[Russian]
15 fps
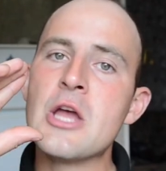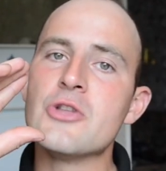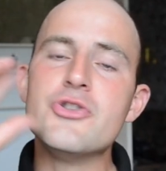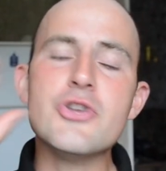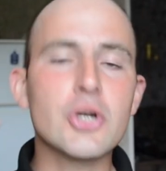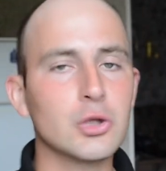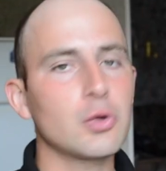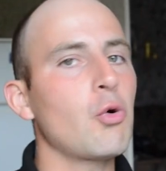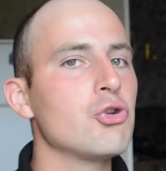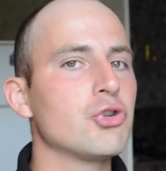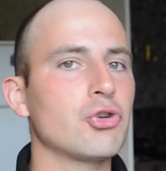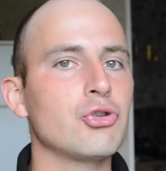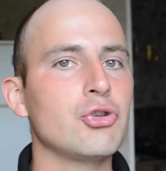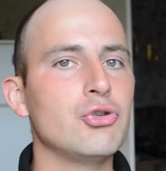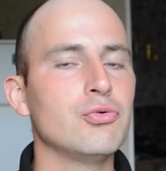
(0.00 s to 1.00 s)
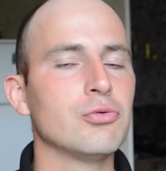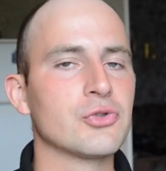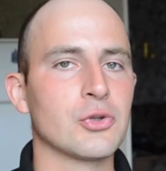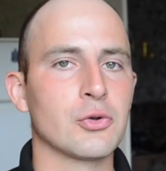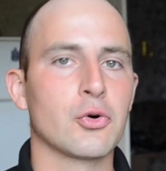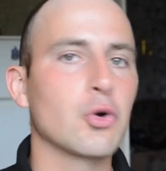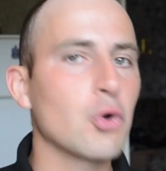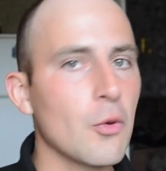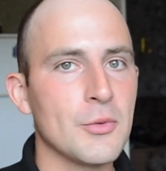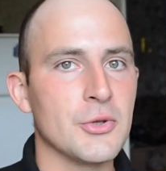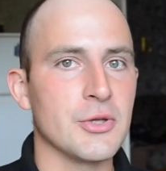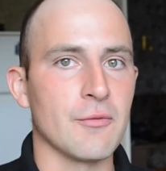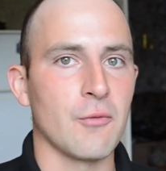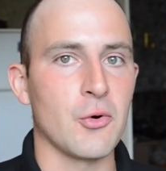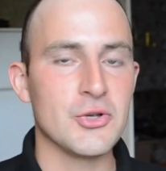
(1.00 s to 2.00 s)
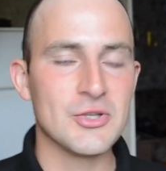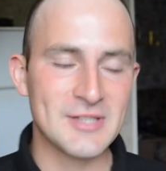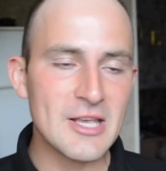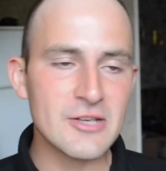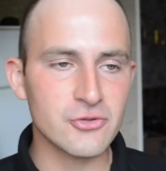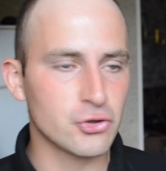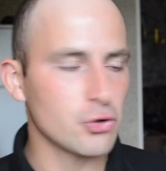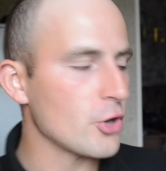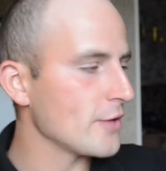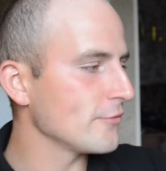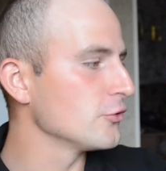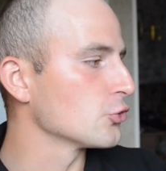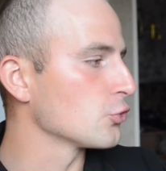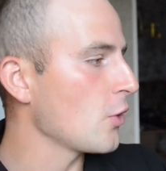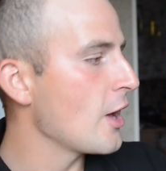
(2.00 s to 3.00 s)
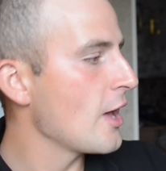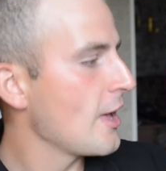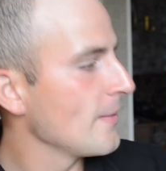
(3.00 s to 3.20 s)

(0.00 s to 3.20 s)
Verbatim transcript: никто еще не юзал, кроме него. И здесь что я вижу?